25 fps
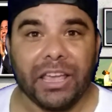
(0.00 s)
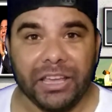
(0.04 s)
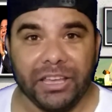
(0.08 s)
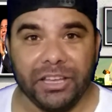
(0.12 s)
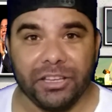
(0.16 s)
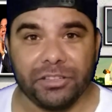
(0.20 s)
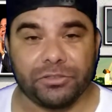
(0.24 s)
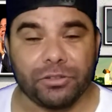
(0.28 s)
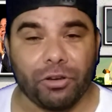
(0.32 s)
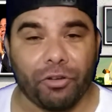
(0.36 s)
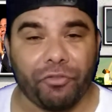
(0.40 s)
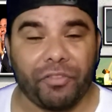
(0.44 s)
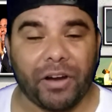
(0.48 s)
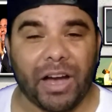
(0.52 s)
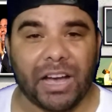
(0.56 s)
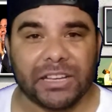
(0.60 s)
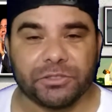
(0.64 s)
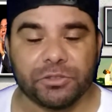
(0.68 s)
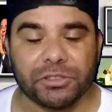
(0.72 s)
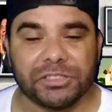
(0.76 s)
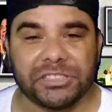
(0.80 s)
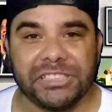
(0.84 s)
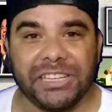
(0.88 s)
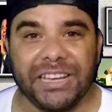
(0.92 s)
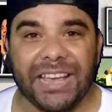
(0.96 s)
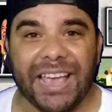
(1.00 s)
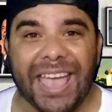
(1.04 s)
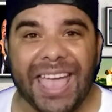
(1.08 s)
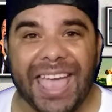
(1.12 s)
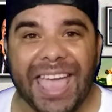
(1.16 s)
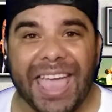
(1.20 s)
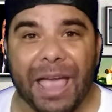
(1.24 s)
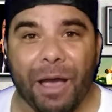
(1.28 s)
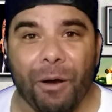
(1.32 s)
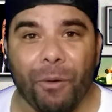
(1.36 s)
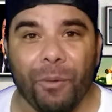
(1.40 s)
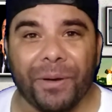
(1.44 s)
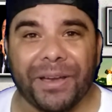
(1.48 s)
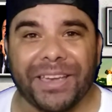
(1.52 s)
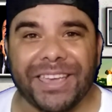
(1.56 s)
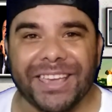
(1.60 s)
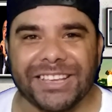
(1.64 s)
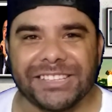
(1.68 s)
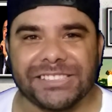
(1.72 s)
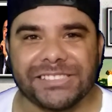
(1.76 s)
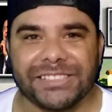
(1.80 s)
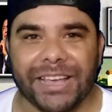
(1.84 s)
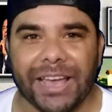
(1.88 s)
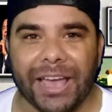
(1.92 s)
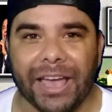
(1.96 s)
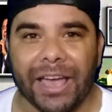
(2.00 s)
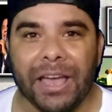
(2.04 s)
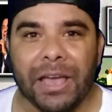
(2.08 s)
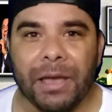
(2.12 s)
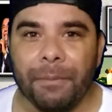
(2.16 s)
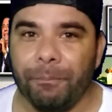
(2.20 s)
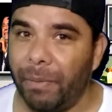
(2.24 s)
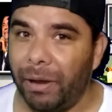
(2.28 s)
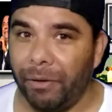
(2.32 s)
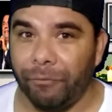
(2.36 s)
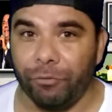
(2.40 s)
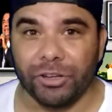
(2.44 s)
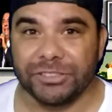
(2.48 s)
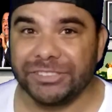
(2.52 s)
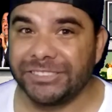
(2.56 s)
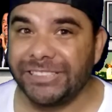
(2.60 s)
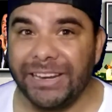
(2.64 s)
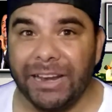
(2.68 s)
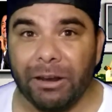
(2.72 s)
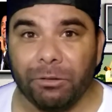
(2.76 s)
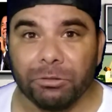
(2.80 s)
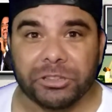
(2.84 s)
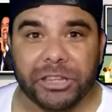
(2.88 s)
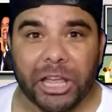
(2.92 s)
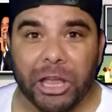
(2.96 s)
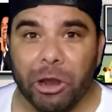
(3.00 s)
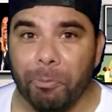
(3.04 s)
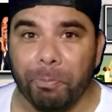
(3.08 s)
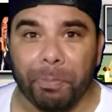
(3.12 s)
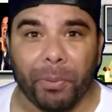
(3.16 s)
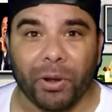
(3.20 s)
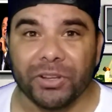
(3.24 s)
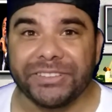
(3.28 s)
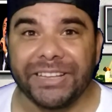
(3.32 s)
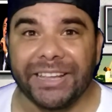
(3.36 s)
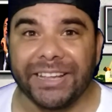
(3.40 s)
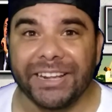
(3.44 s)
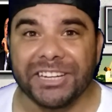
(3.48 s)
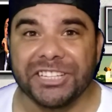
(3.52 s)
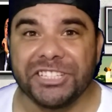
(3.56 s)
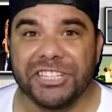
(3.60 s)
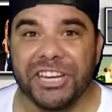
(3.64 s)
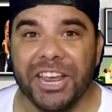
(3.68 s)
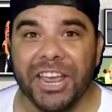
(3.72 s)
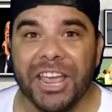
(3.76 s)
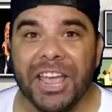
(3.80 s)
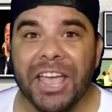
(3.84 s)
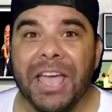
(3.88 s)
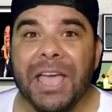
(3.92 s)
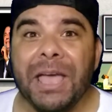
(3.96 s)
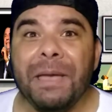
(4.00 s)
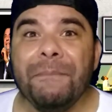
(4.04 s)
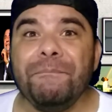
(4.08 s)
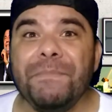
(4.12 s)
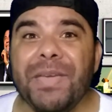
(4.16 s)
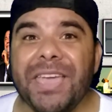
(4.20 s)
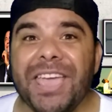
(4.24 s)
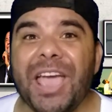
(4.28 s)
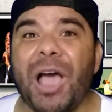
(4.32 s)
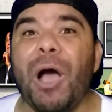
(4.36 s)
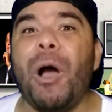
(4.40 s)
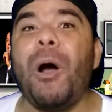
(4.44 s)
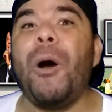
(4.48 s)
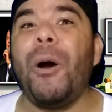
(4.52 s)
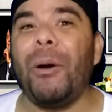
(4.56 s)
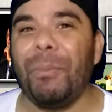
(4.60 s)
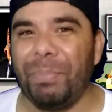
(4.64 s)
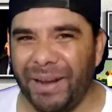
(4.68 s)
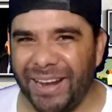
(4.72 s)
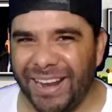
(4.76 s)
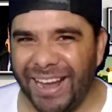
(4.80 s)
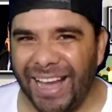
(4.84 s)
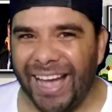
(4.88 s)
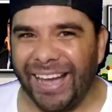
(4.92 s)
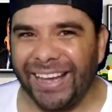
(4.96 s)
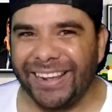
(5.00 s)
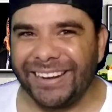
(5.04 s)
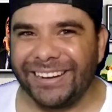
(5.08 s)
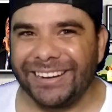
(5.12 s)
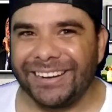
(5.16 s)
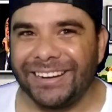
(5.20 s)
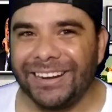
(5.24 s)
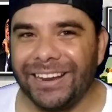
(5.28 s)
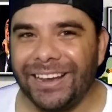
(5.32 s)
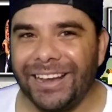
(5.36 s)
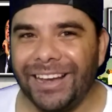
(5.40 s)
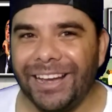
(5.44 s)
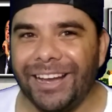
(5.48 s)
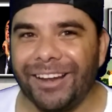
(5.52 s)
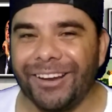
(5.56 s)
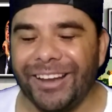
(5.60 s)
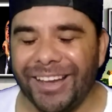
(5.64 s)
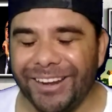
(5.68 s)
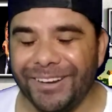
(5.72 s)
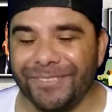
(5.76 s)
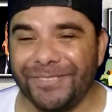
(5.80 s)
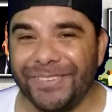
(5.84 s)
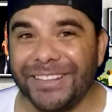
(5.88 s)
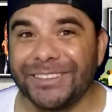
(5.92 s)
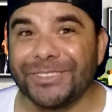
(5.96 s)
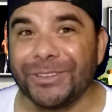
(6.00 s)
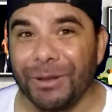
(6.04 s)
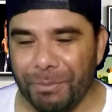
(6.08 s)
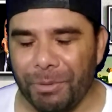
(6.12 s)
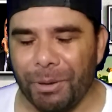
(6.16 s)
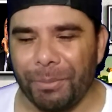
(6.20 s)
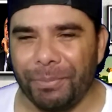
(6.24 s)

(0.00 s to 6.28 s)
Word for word: E isso eu faço se eu quiser, mas você não tem o poder de me obrigar. Eu quero ver tu me